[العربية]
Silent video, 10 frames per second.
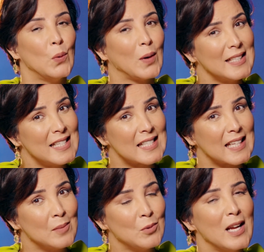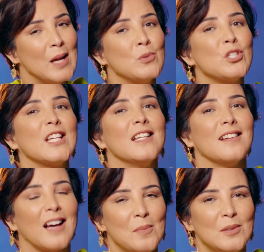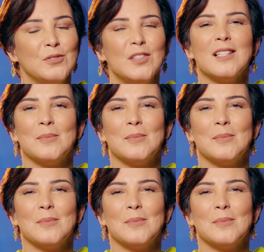وغادي نتكلموا على مشكل القبض في